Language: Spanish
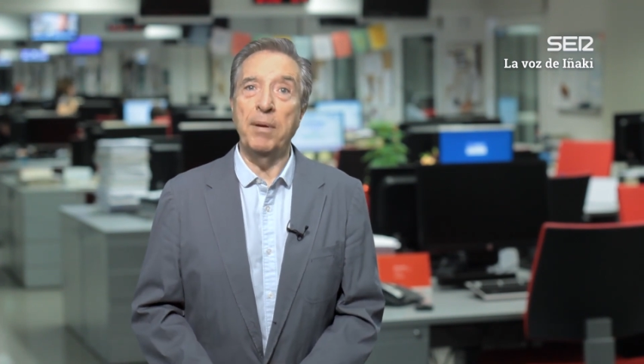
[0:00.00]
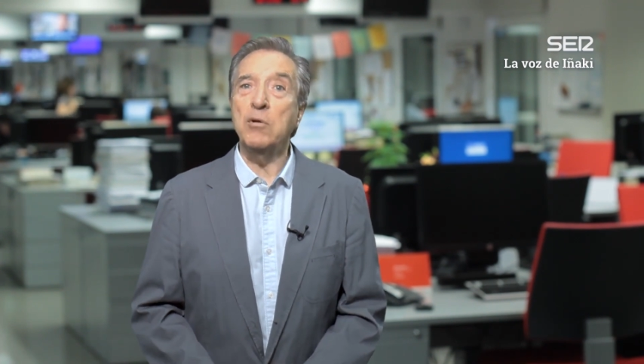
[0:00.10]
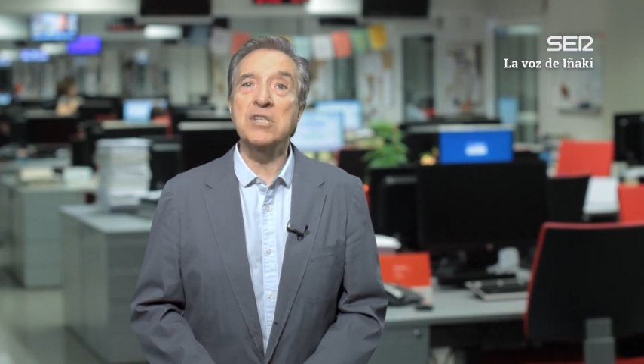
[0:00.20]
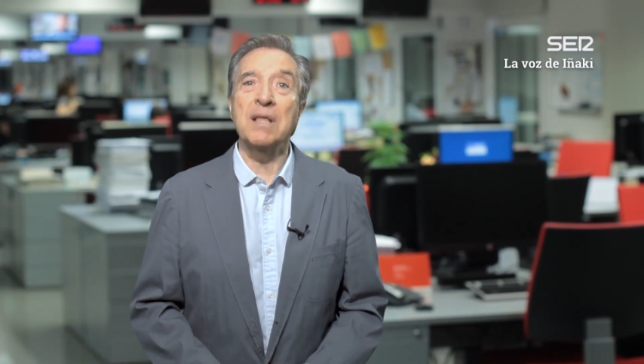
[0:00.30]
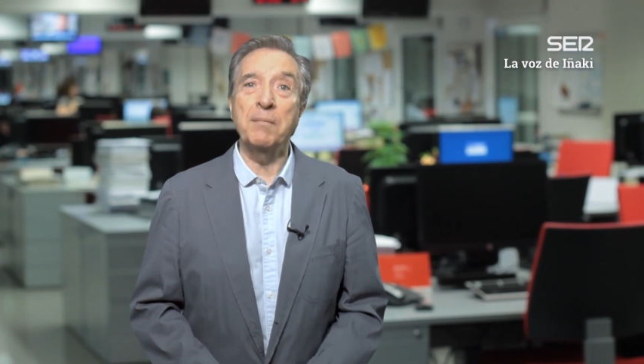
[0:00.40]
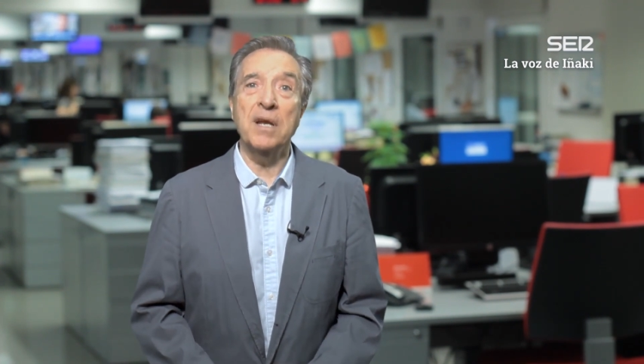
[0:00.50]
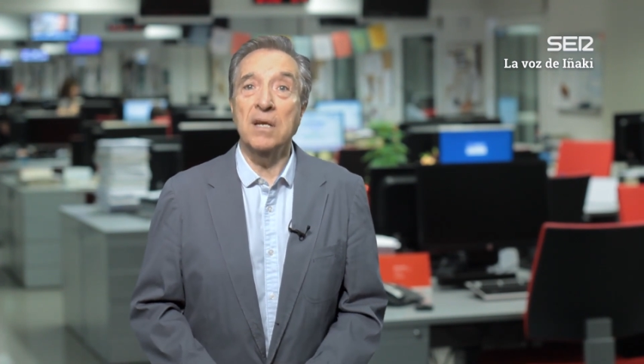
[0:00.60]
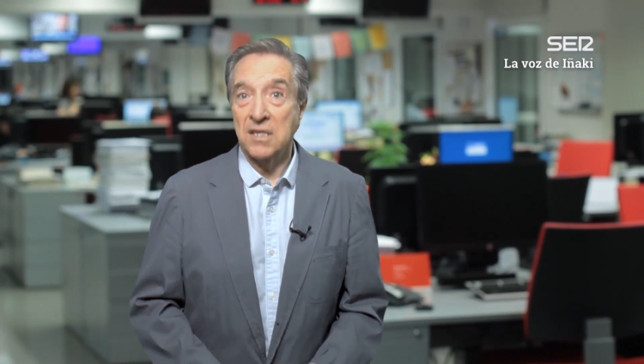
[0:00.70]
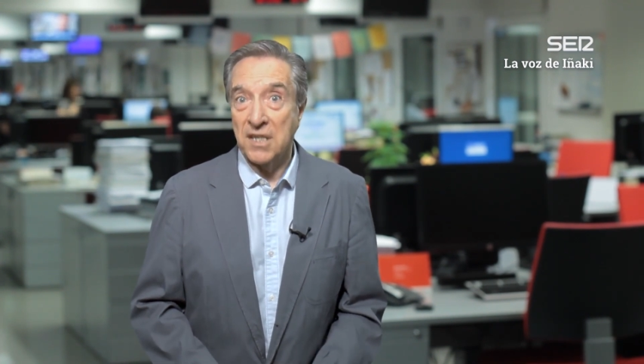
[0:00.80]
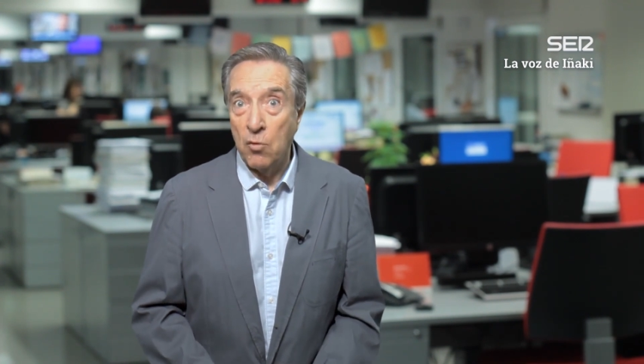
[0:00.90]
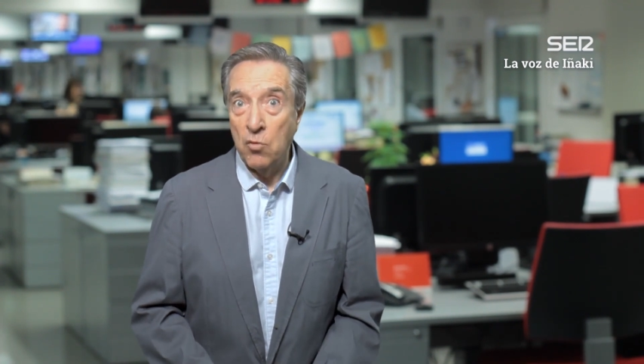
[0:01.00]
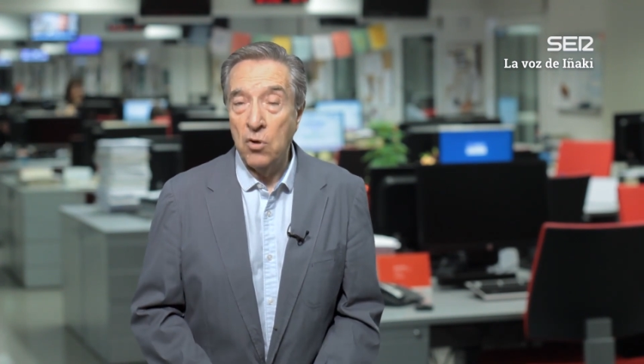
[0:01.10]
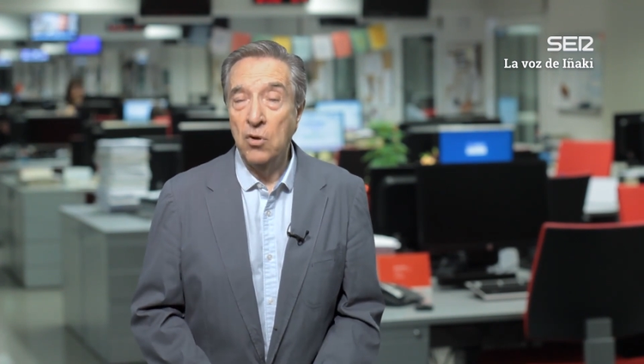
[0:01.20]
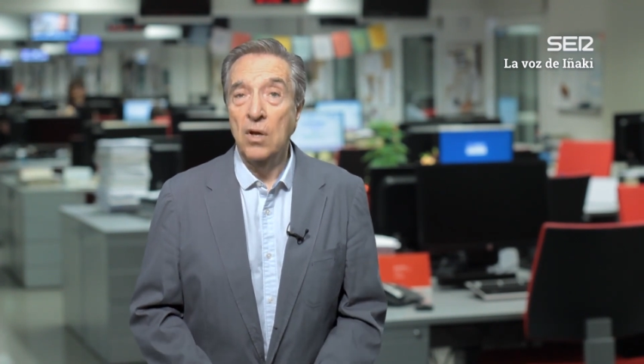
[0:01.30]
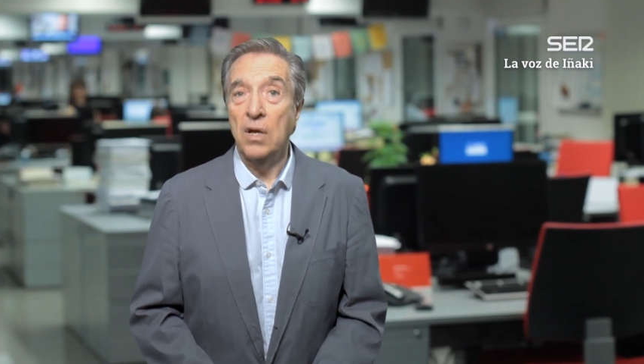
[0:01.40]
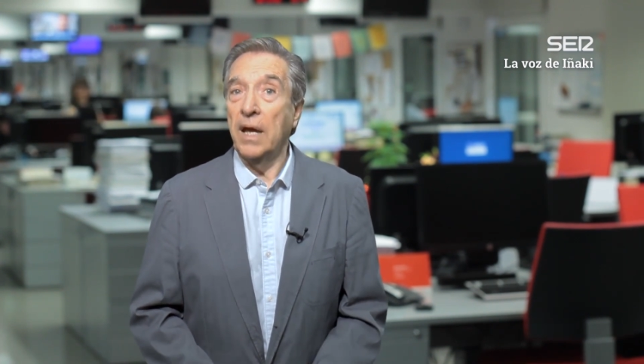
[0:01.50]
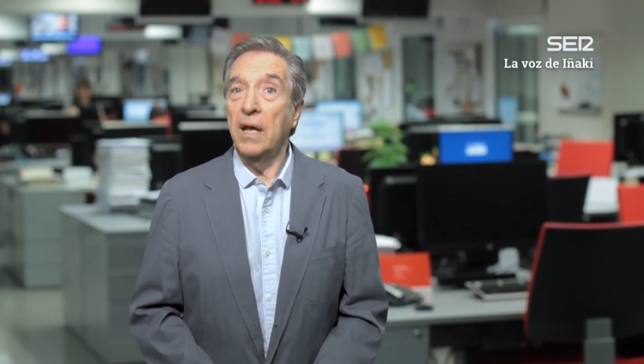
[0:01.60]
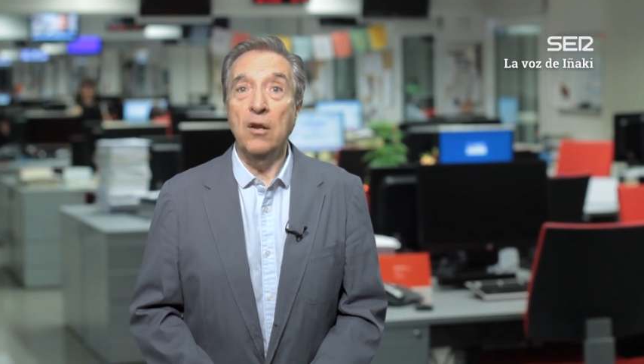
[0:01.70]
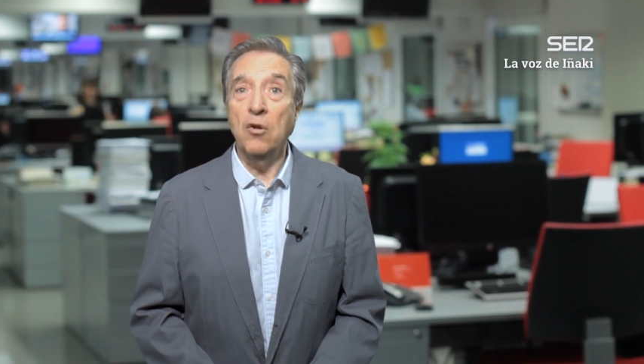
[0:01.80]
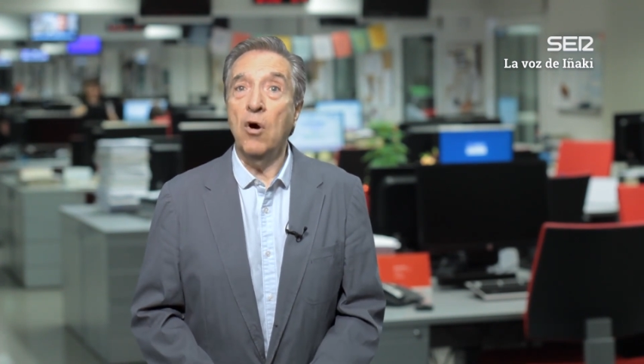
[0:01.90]
pero es también seguro
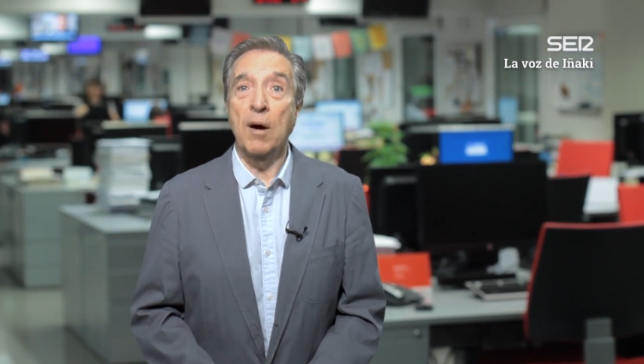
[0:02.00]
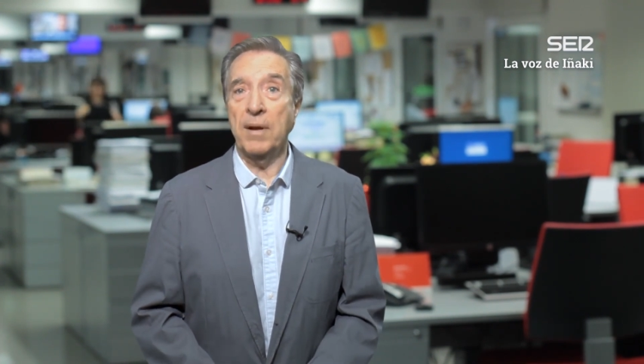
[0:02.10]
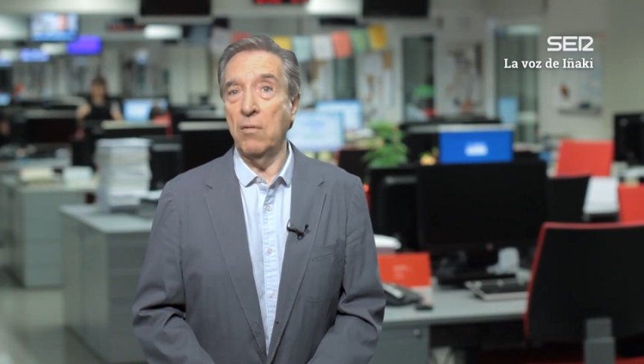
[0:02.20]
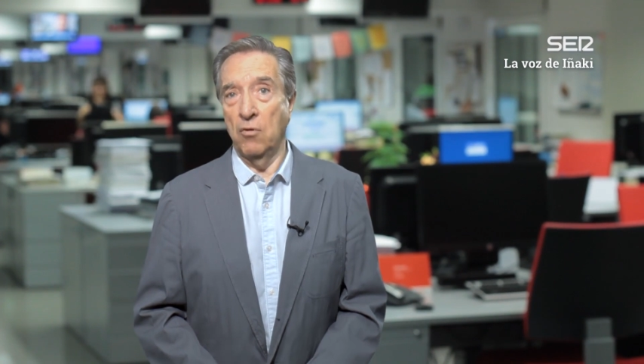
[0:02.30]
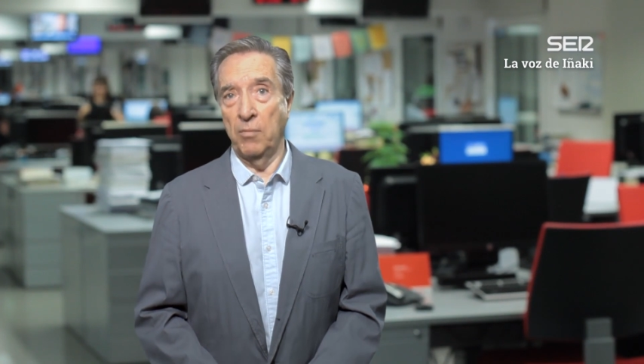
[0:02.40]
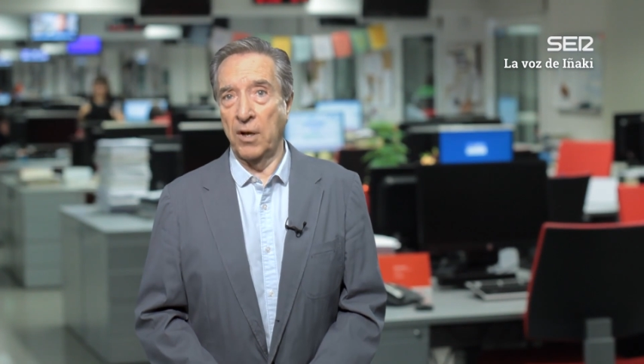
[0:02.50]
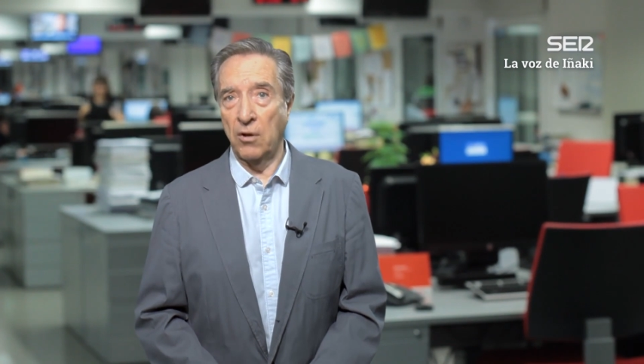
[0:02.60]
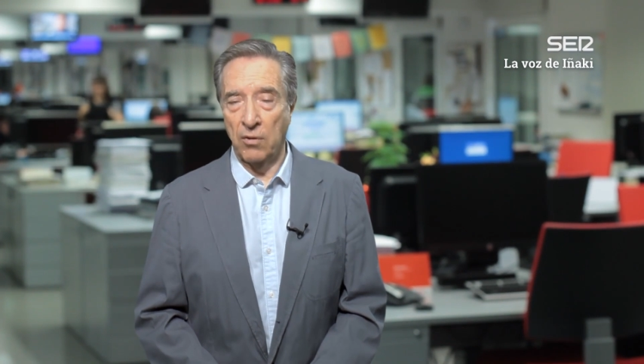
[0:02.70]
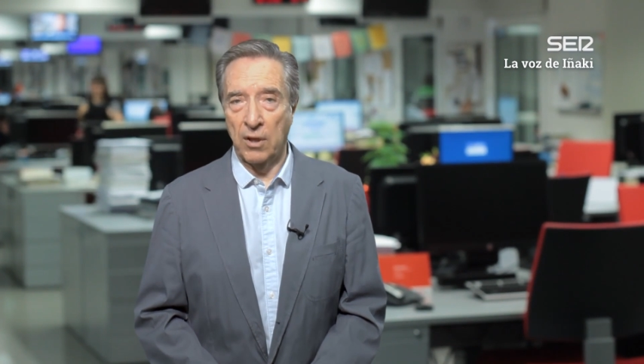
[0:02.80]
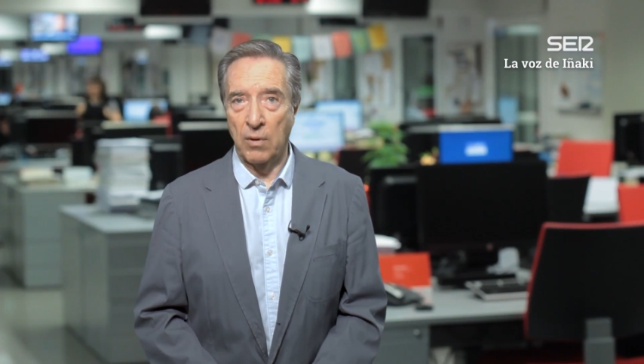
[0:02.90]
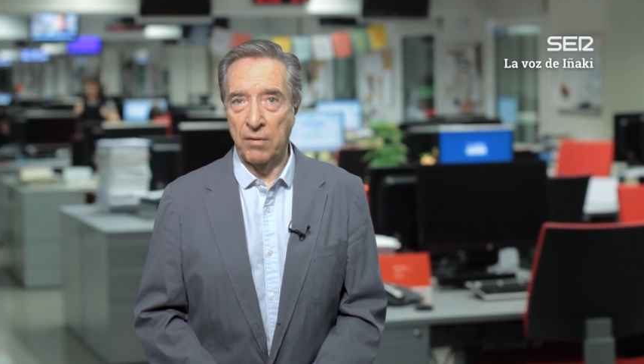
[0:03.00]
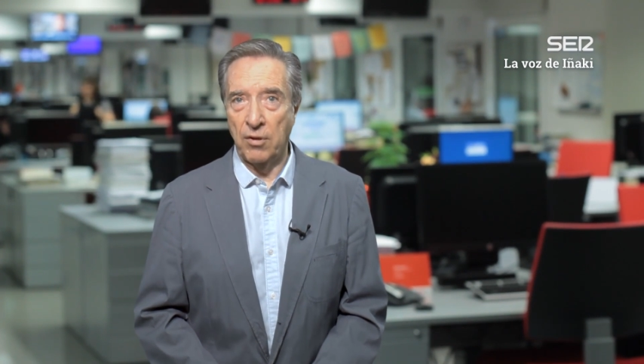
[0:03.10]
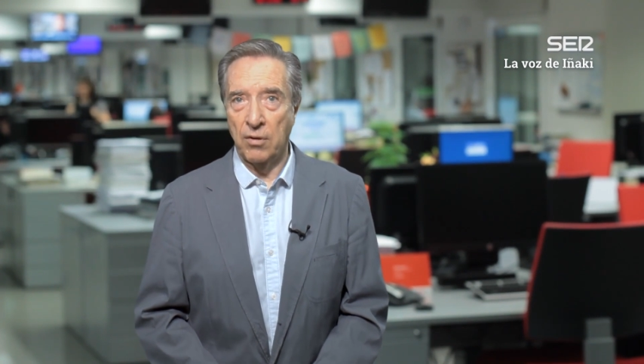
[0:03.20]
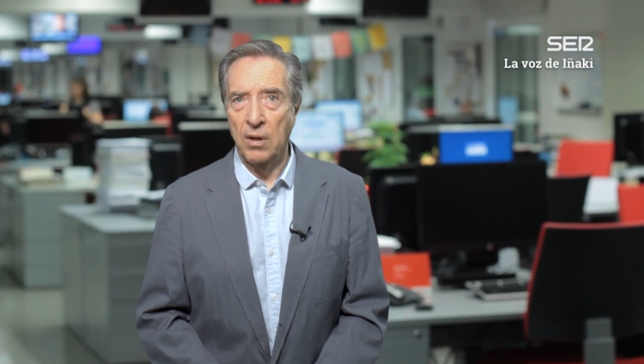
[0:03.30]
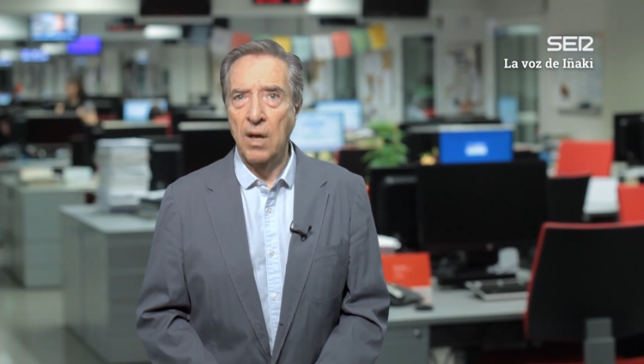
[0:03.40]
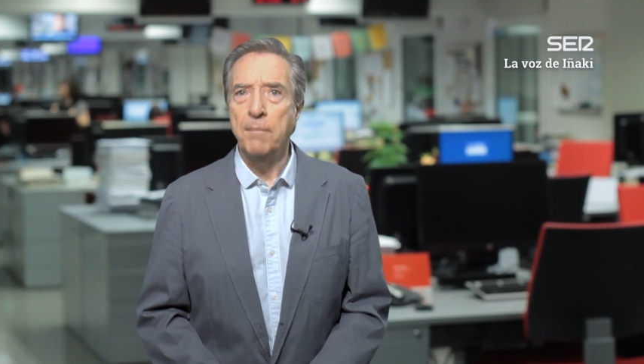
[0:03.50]
que no habrá un gobierno de coalición.